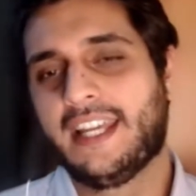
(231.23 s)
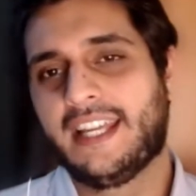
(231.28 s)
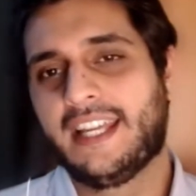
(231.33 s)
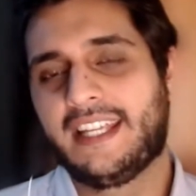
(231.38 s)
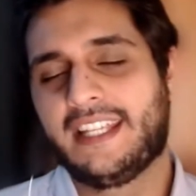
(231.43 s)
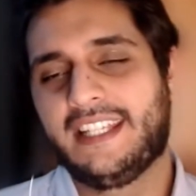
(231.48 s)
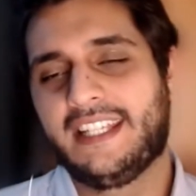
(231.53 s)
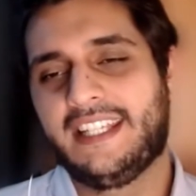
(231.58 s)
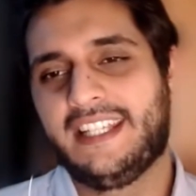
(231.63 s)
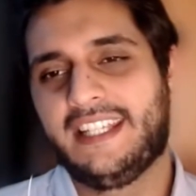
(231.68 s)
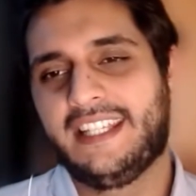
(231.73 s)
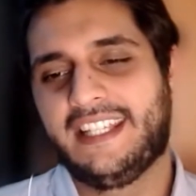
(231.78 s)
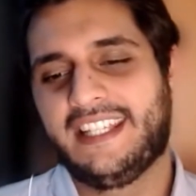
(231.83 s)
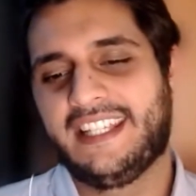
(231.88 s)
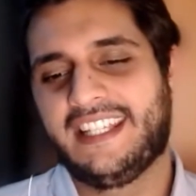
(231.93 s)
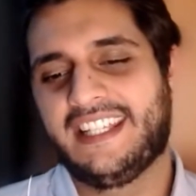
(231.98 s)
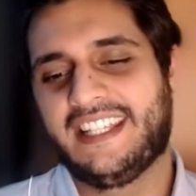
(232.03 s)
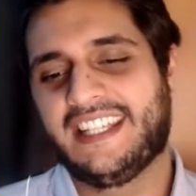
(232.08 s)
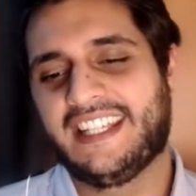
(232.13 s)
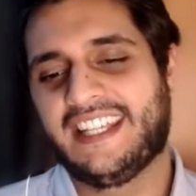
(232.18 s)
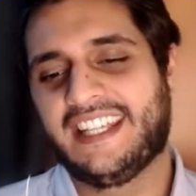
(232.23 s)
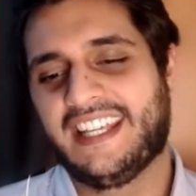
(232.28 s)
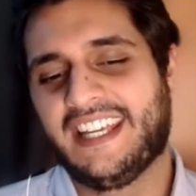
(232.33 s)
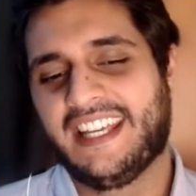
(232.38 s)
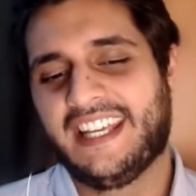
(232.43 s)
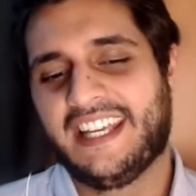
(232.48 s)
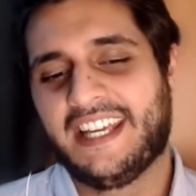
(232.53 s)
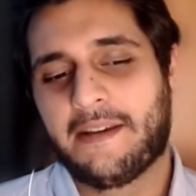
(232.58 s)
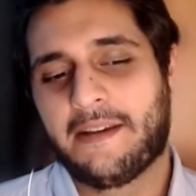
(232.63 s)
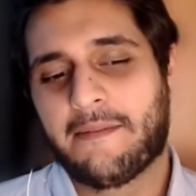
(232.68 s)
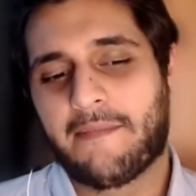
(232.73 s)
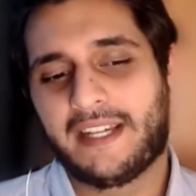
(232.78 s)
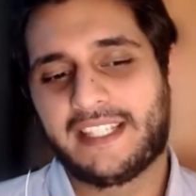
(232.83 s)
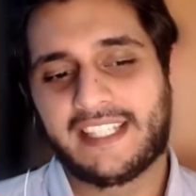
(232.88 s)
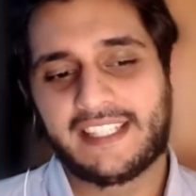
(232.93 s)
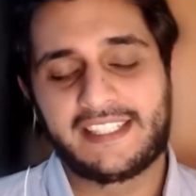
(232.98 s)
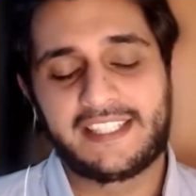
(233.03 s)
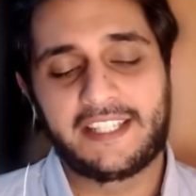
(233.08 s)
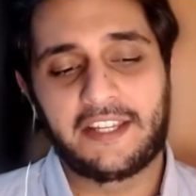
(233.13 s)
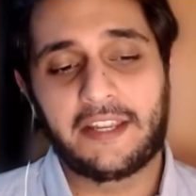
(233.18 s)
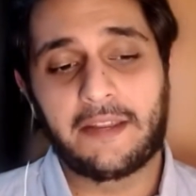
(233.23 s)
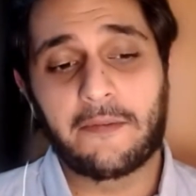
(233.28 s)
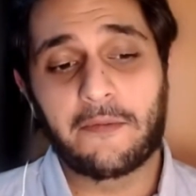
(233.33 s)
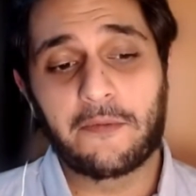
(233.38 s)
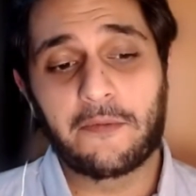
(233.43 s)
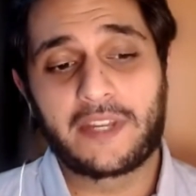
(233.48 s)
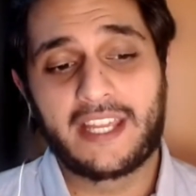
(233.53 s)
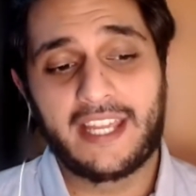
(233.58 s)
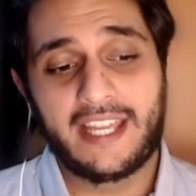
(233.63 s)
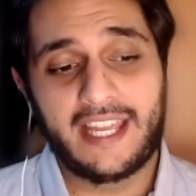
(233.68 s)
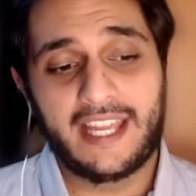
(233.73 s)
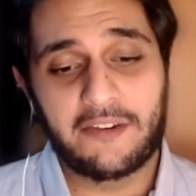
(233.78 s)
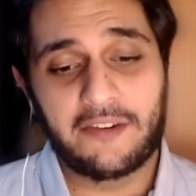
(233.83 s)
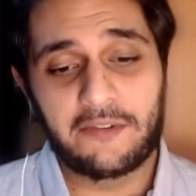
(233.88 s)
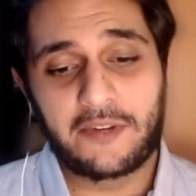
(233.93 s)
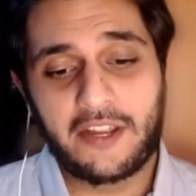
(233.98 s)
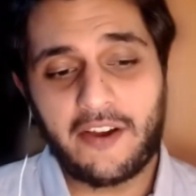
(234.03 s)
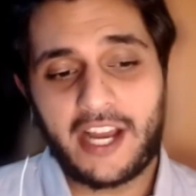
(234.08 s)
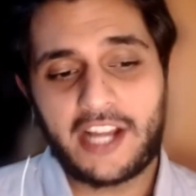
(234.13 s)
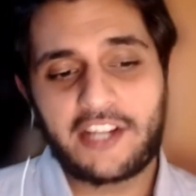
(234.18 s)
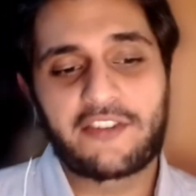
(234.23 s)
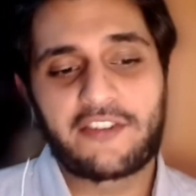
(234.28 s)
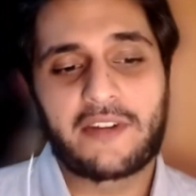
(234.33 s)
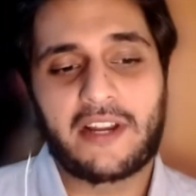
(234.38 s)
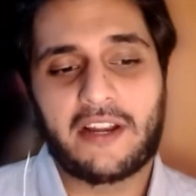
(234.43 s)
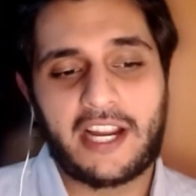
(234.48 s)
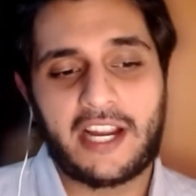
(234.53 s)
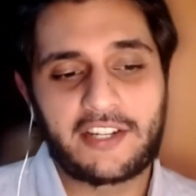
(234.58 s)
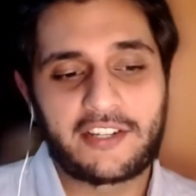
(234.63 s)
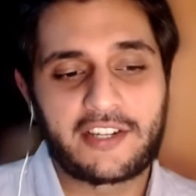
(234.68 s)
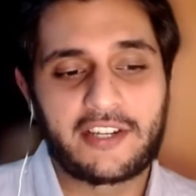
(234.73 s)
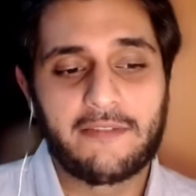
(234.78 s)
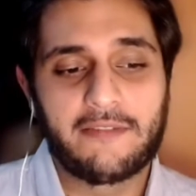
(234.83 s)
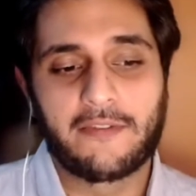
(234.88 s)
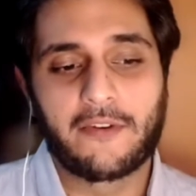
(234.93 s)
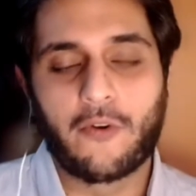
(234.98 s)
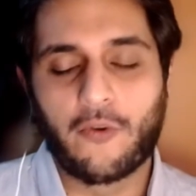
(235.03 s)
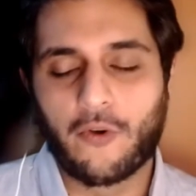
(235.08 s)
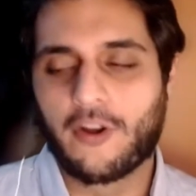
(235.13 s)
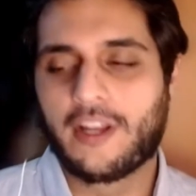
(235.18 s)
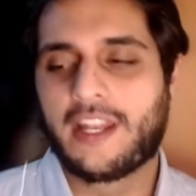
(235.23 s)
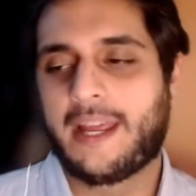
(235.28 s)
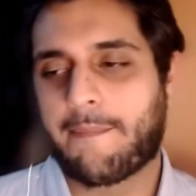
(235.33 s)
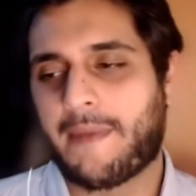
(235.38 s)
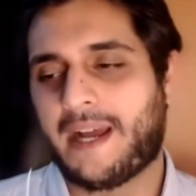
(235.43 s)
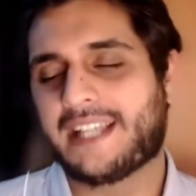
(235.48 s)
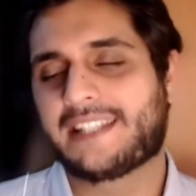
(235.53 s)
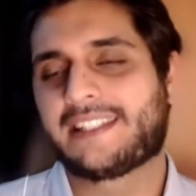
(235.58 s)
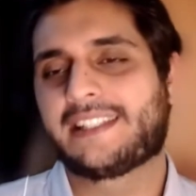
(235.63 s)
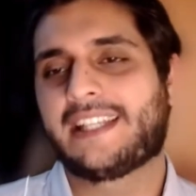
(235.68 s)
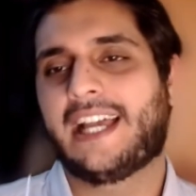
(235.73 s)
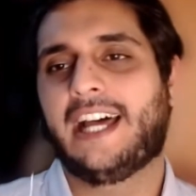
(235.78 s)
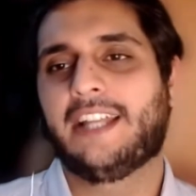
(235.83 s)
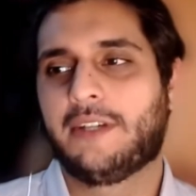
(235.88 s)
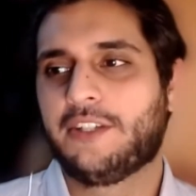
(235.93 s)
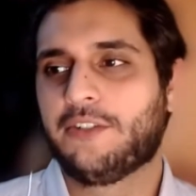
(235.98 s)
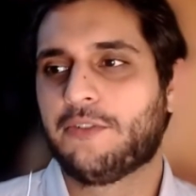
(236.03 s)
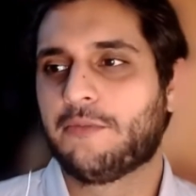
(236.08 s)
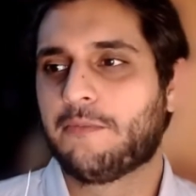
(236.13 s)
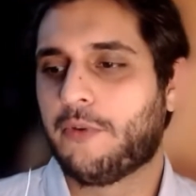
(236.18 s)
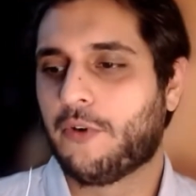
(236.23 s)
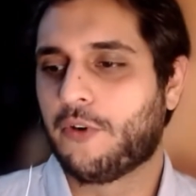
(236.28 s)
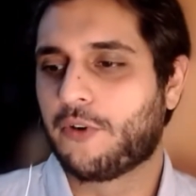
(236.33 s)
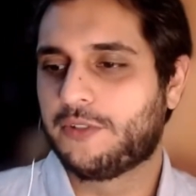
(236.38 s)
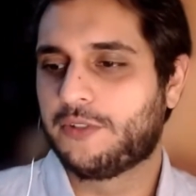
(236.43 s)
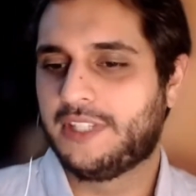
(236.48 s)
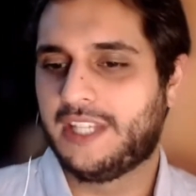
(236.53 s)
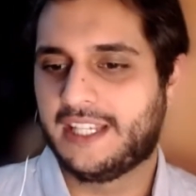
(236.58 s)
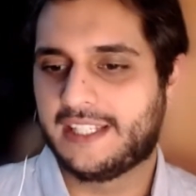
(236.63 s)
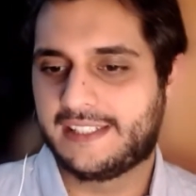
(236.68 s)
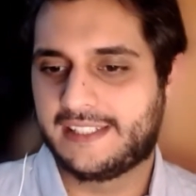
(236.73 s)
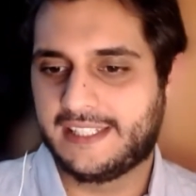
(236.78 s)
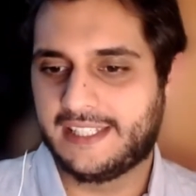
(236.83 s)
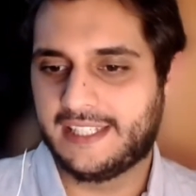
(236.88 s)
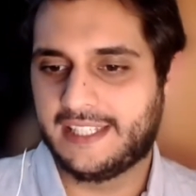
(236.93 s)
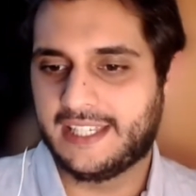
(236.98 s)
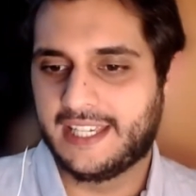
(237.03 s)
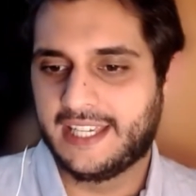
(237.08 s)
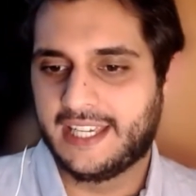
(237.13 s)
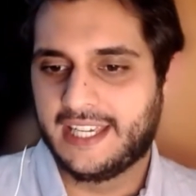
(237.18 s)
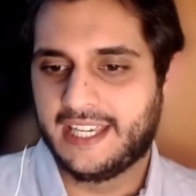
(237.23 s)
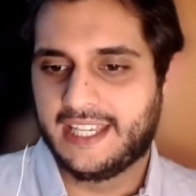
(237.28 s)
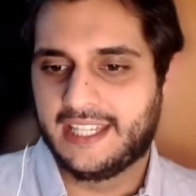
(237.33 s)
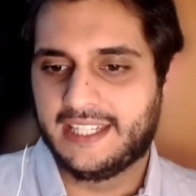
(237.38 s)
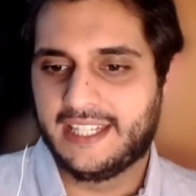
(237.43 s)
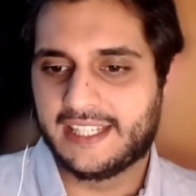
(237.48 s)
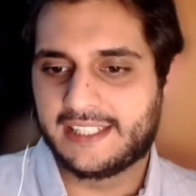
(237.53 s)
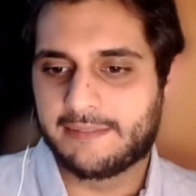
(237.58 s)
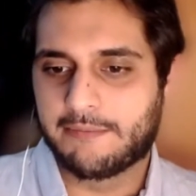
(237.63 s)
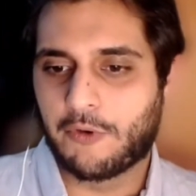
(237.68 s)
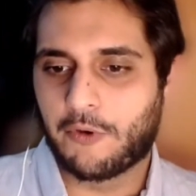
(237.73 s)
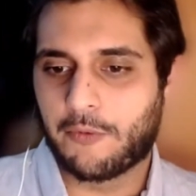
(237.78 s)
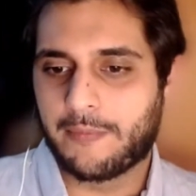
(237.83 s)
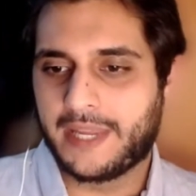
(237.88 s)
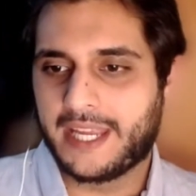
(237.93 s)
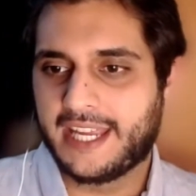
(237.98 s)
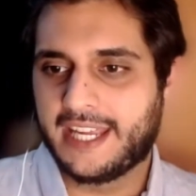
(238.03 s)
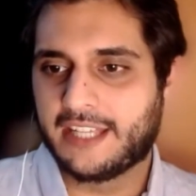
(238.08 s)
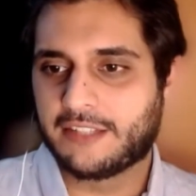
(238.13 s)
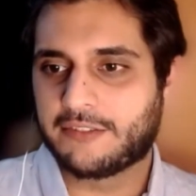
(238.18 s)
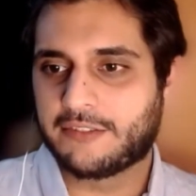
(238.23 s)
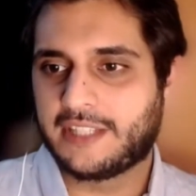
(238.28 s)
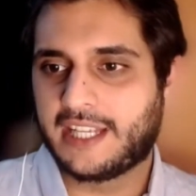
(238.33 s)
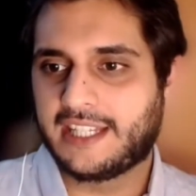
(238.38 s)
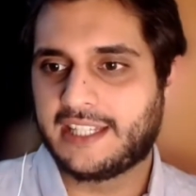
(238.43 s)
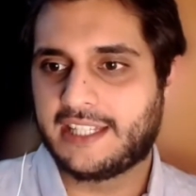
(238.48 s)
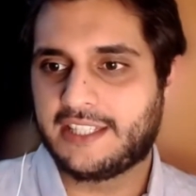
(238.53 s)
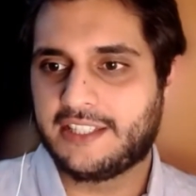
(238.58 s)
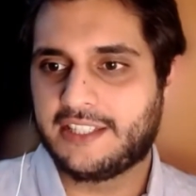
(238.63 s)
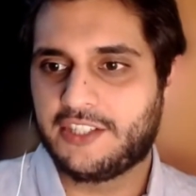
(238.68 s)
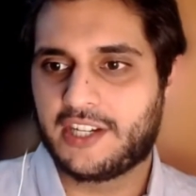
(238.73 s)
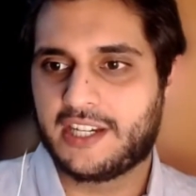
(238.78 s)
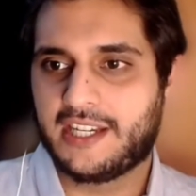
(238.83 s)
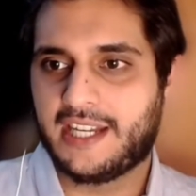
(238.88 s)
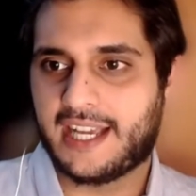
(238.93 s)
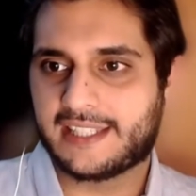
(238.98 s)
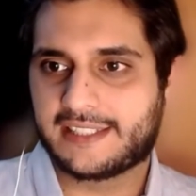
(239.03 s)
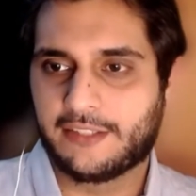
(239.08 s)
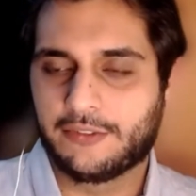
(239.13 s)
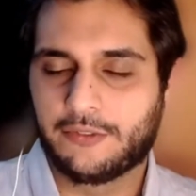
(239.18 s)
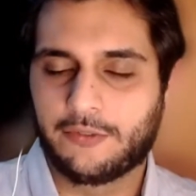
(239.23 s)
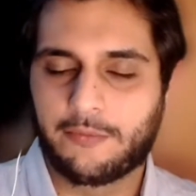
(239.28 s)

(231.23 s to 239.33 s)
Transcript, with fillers: E, mas assim, o que, o que eu acho, acho que ficou né, passado aí um pouco desse, desse momento, da indignação do